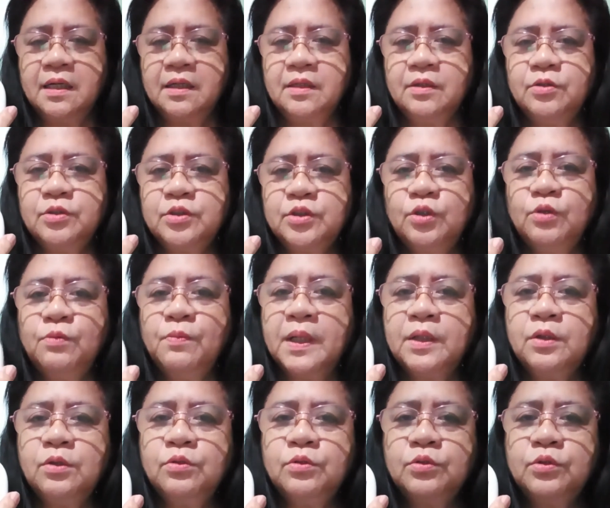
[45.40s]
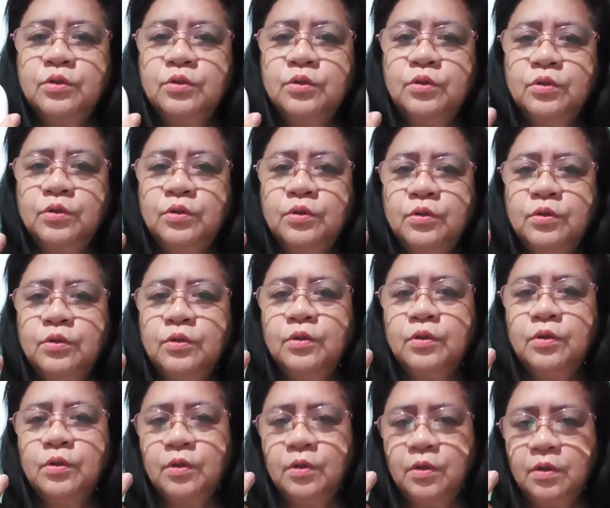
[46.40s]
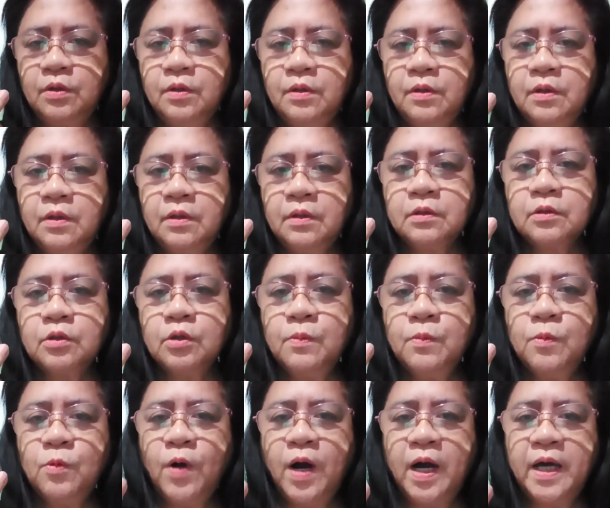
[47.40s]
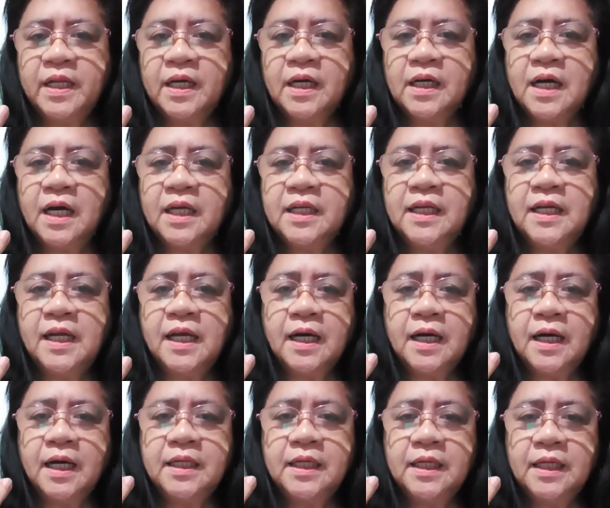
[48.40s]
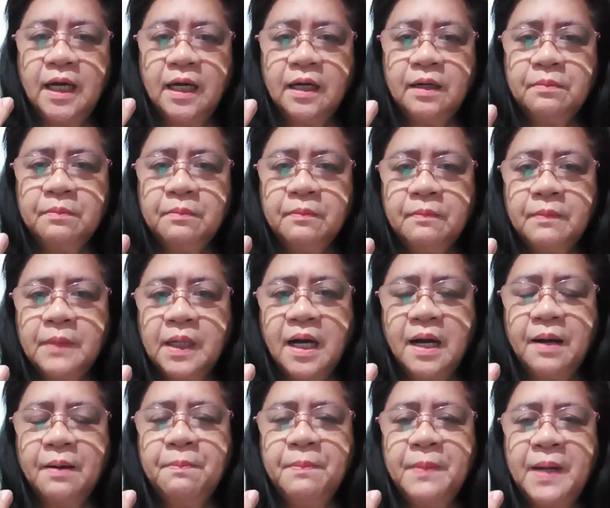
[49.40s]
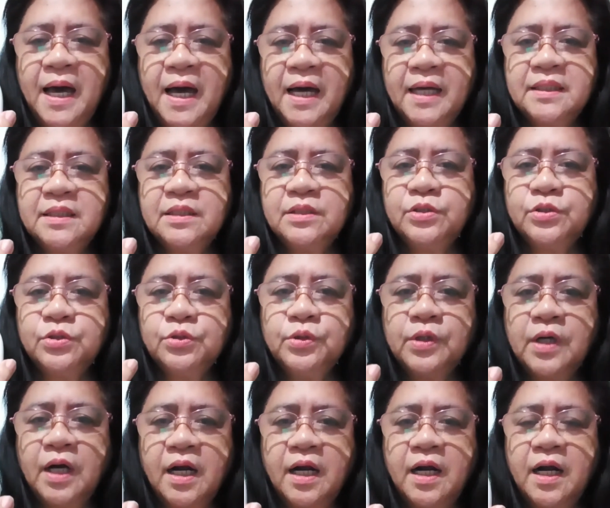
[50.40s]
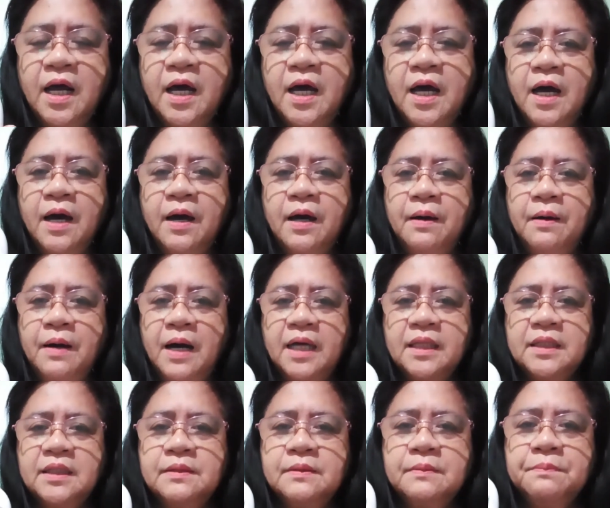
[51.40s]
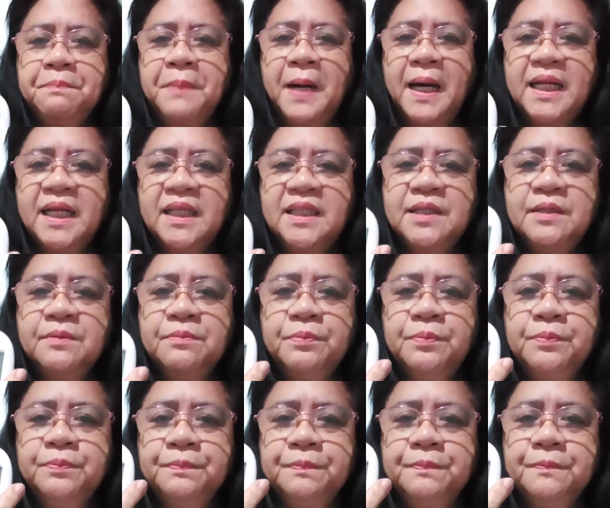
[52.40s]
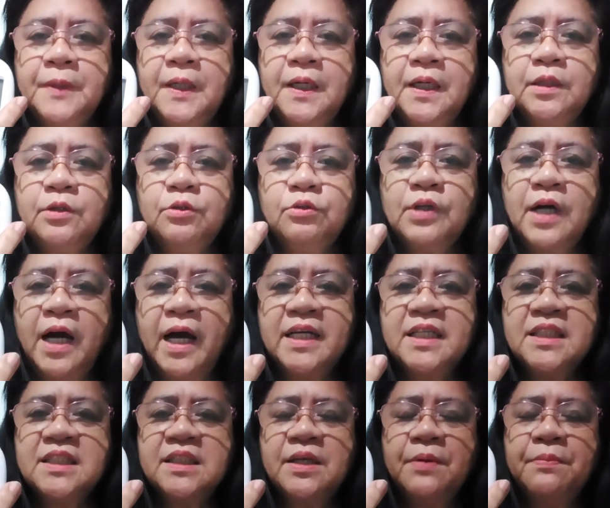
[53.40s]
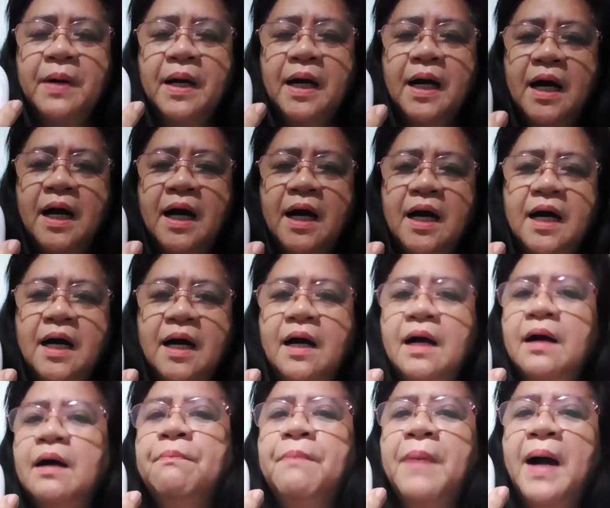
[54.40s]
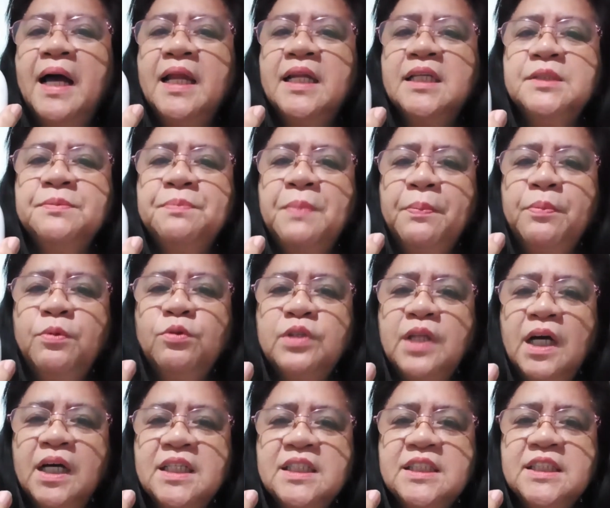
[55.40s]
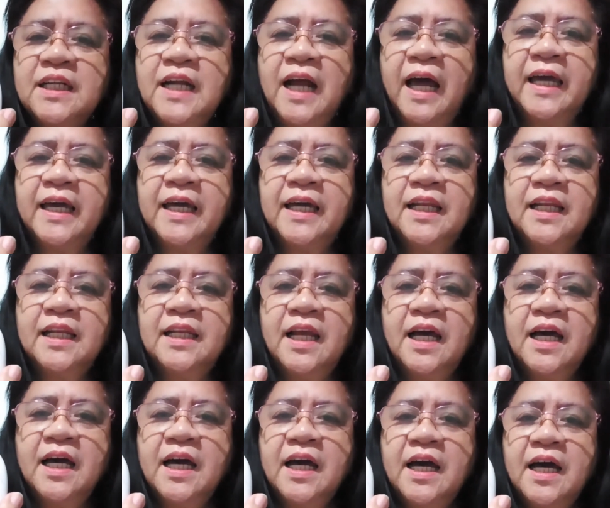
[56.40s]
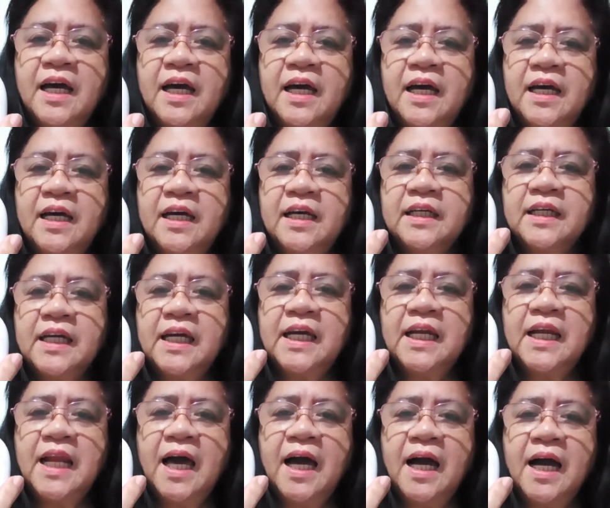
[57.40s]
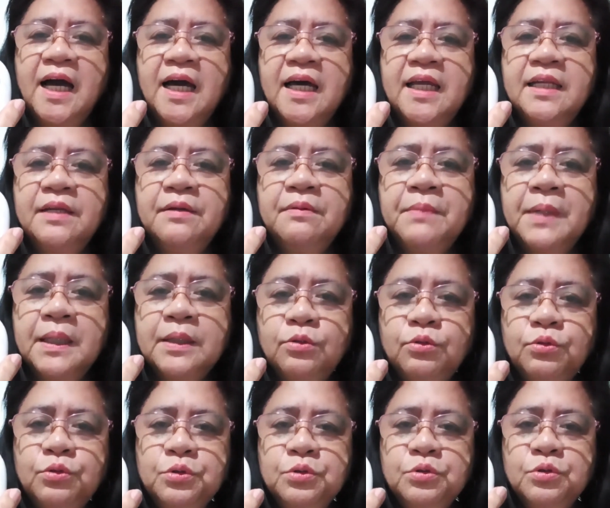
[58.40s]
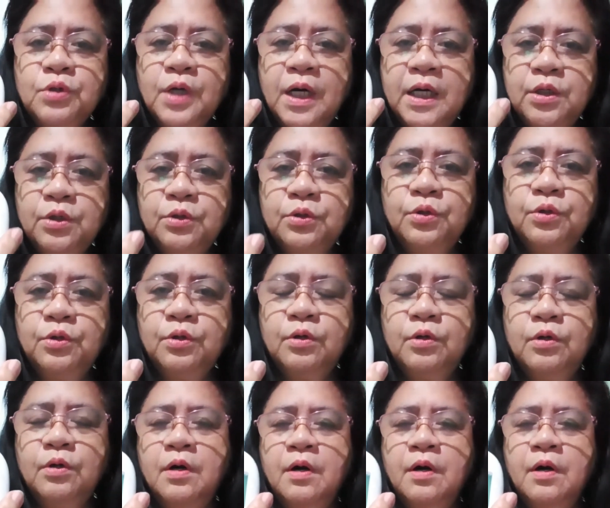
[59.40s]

gustong matuto kumuha ng kanila kanilang mga blood sugar. At para din ito guys sa mga paalis papuntang Israel, kailangan matuto kayo